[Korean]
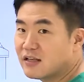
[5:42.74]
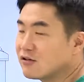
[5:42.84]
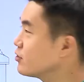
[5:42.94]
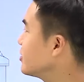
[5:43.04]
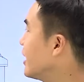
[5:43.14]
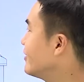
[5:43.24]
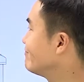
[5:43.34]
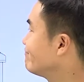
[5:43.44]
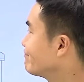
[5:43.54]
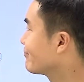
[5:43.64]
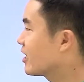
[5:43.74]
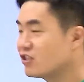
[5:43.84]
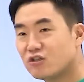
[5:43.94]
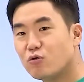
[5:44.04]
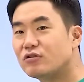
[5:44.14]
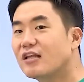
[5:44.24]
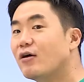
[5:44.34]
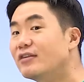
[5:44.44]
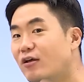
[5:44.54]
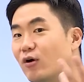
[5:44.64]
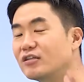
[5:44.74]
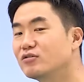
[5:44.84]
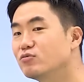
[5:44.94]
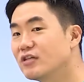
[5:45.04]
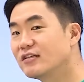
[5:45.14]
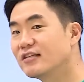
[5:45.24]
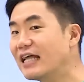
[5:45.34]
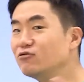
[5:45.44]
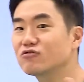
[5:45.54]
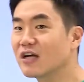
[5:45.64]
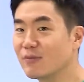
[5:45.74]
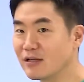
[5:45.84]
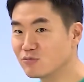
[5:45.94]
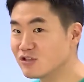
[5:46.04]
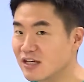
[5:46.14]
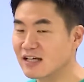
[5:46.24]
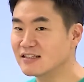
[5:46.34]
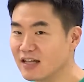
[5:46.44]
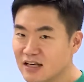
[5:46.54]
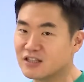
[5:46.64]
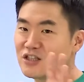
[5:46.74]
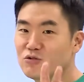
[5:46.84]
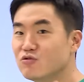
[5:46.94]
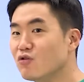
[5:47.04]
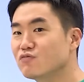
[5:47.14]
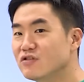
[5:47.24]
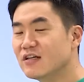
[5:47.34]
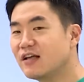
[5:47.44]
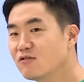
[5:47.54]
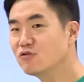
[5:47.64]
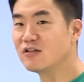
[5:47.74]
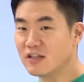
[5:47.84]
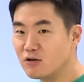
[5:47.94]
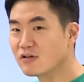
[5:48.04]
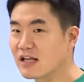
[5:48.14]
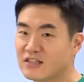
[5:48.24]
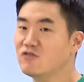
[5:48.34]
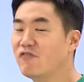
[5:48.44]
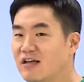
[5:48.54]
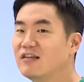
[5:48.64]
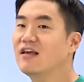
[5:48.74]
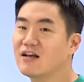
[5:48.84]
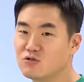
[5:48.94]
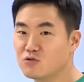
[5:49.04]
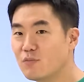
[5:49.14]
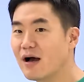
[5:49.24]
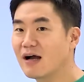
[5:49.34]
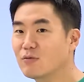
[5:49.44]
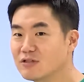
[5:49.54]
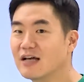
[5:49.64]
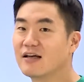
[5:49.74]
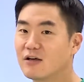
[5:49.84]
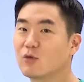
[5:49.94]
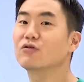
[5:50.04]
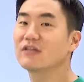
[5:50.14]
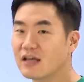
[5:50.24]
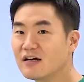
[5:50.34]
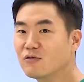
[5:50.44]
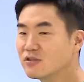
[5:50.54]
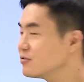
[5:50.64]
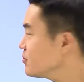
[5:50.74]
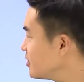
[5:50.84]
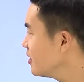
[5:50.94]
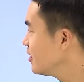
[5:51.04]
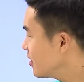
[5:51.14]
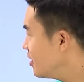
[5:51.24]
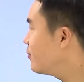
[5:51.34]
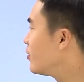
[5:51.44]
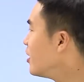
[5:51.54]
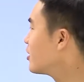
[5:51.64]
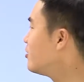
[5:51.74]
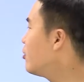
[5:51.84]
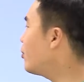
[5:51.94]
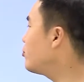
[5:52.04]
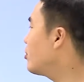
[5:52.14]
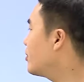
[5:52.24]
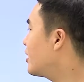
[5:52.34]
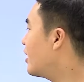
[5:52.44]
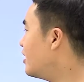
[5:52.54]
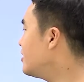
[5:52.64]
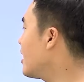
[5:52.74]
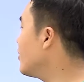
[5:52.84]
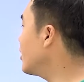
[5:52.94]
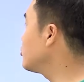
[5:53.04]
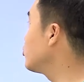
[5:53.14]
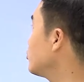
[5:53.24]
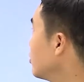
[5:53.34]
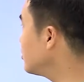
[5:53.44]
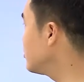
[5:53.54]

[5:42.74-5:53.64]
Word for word: 되는 것이다. 지구온난화와 테러 같은 문제는 한 국가만의 문제가 아니다. 지구적 문제다. 우리 이거 같이 파이팅 해가지고 좀 막아보자. 이런 얘기를 하고 있습니다. 1번 글로벌 위험에 대한 예방의 중요성이